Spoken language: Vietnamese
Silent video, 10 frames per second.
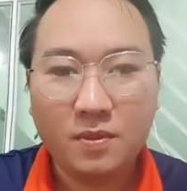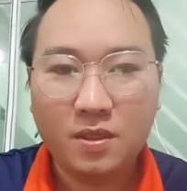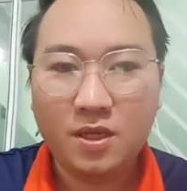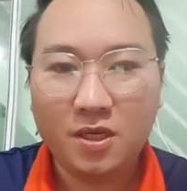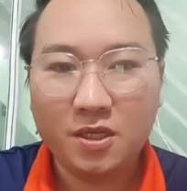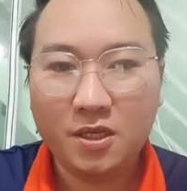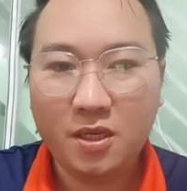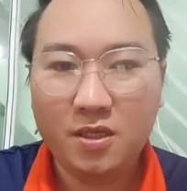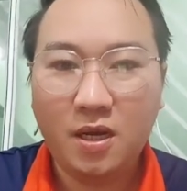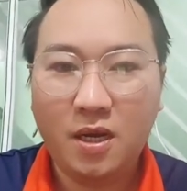chả
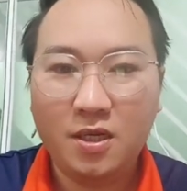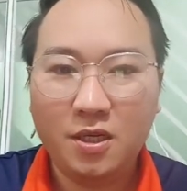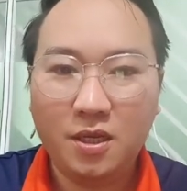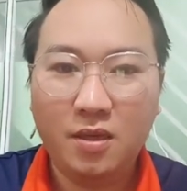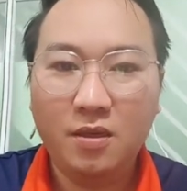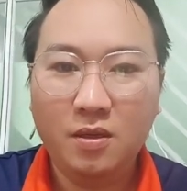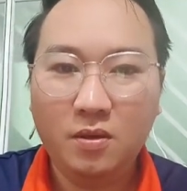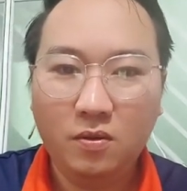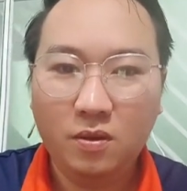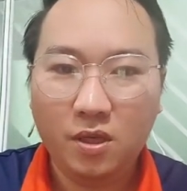xiên chả cá gì đây
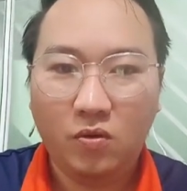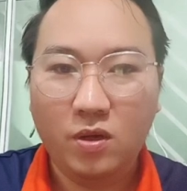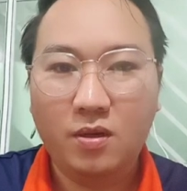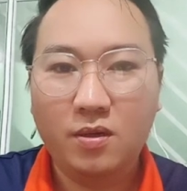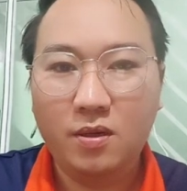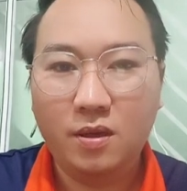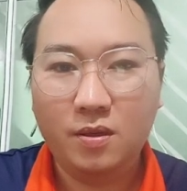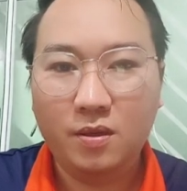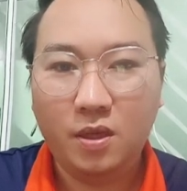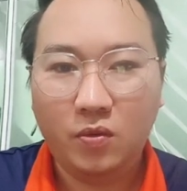tiểu đường nhỉ
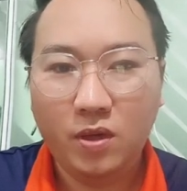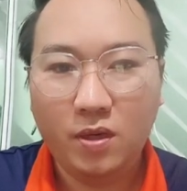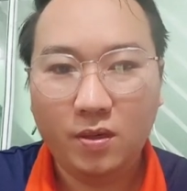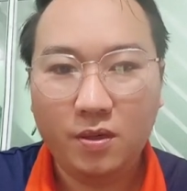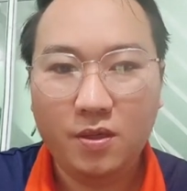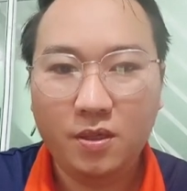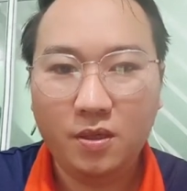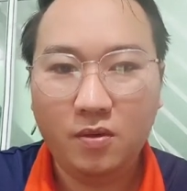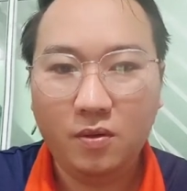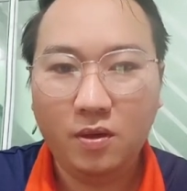tiểu đường là chỉ
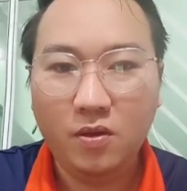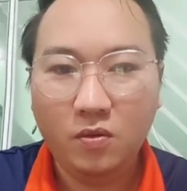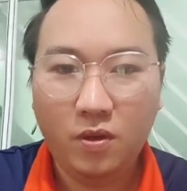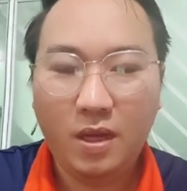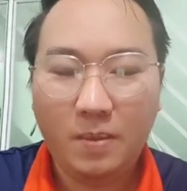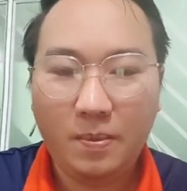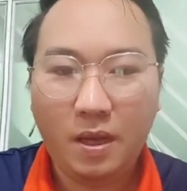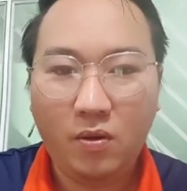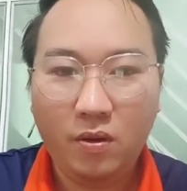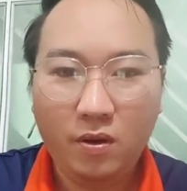dầu huyết áp
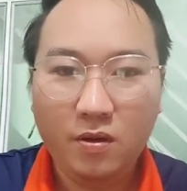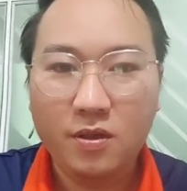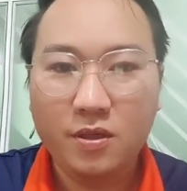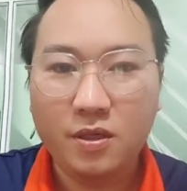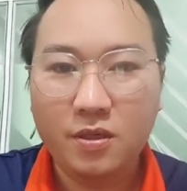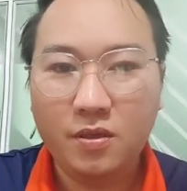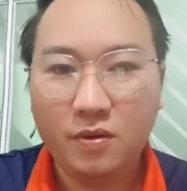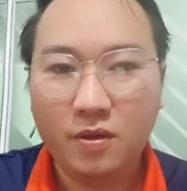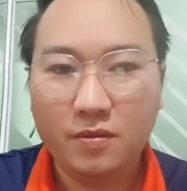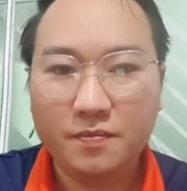cao là chỉ dầu